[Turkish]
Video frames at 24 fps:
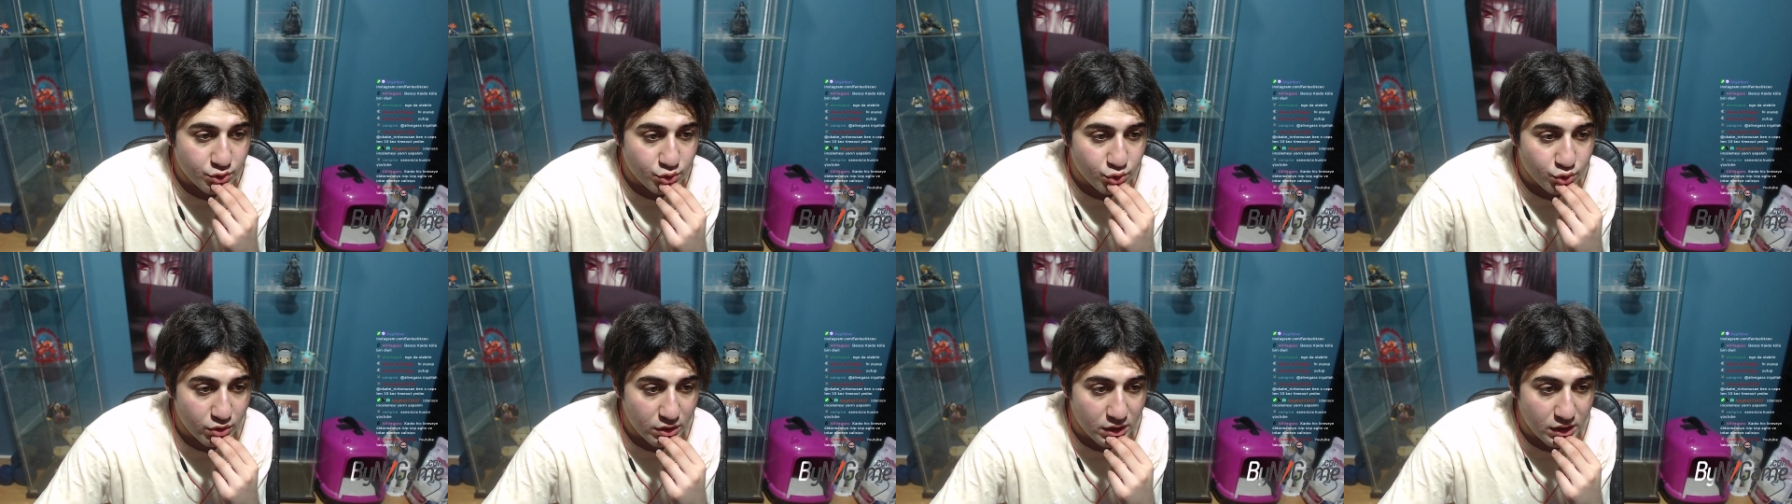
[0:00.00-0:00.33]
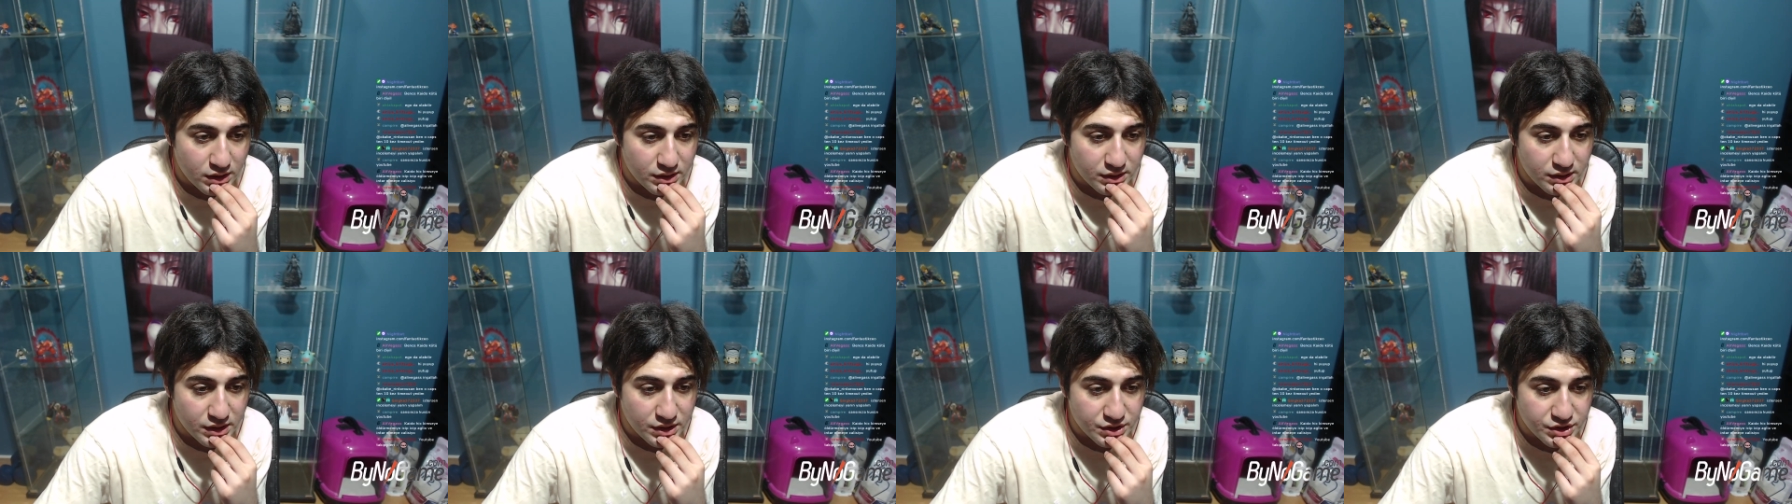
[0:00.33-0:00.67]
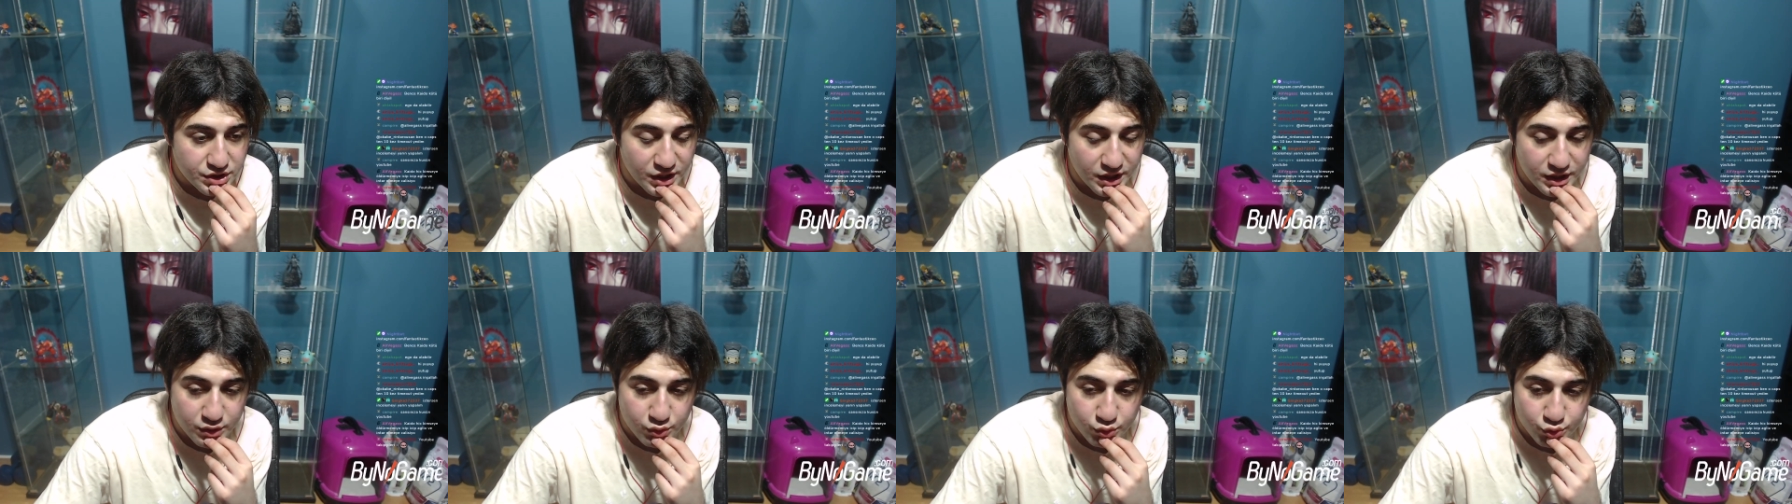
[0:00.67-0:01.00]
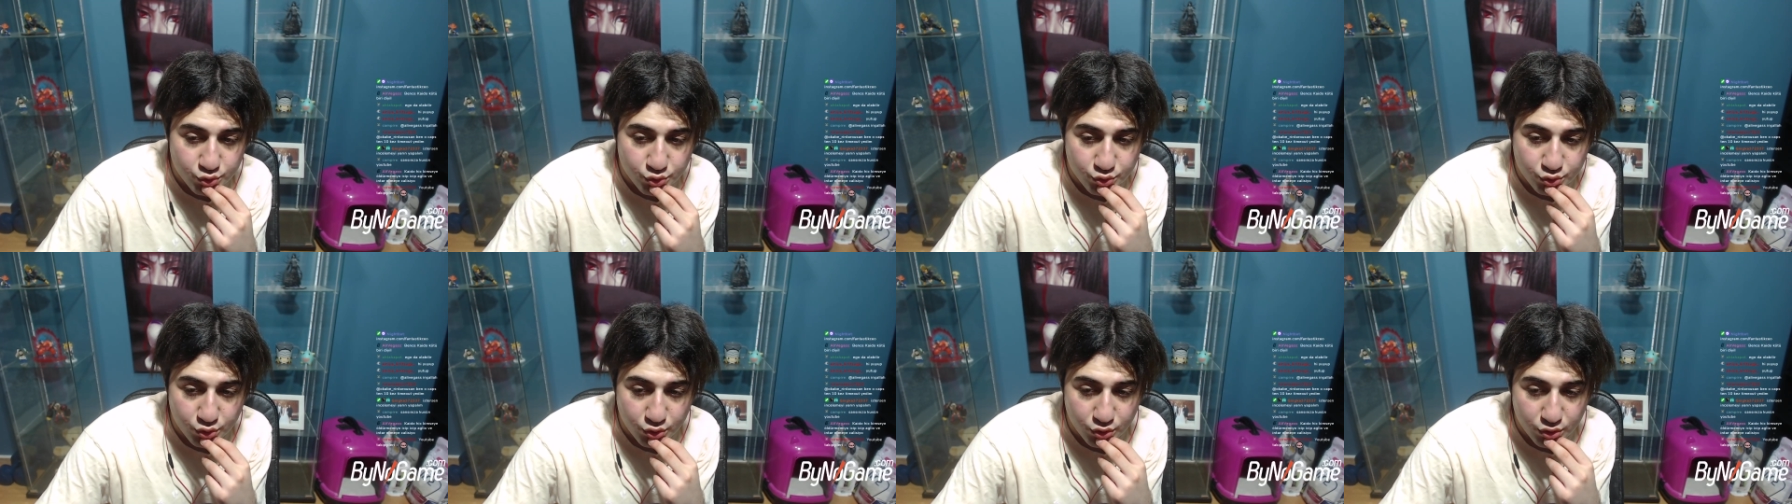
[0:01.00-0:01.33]
şu anda şey
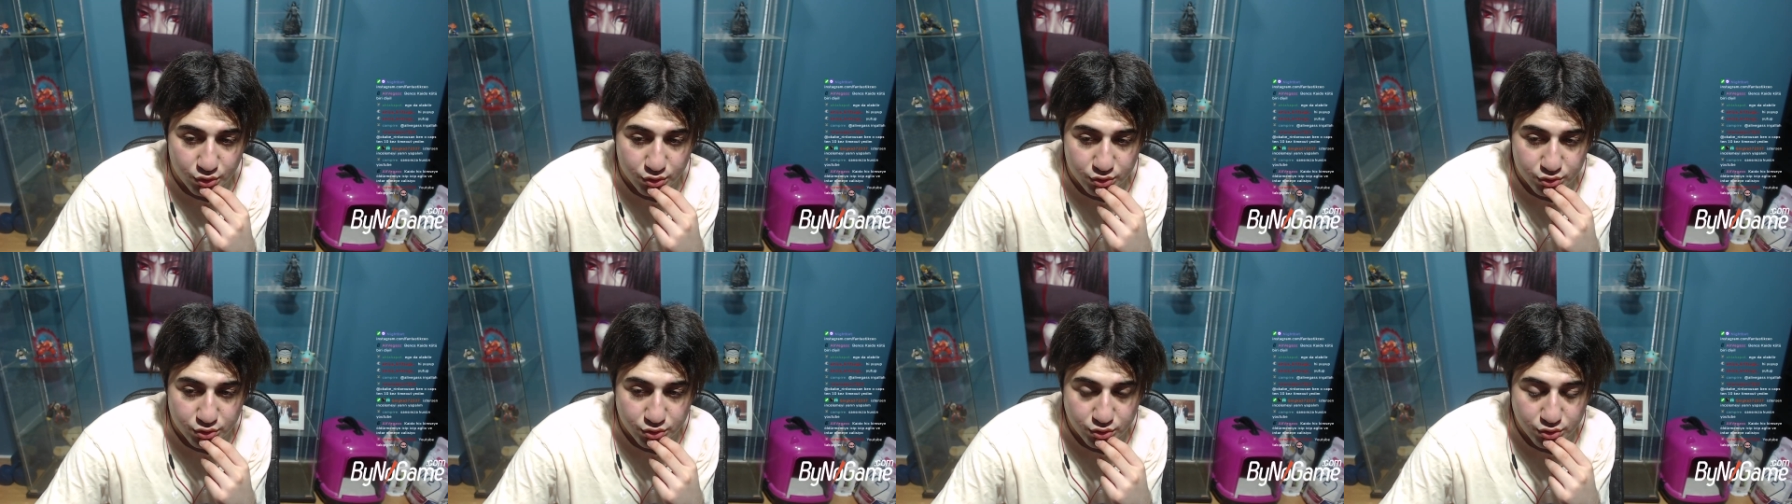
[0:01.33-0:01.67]
düşünüyor.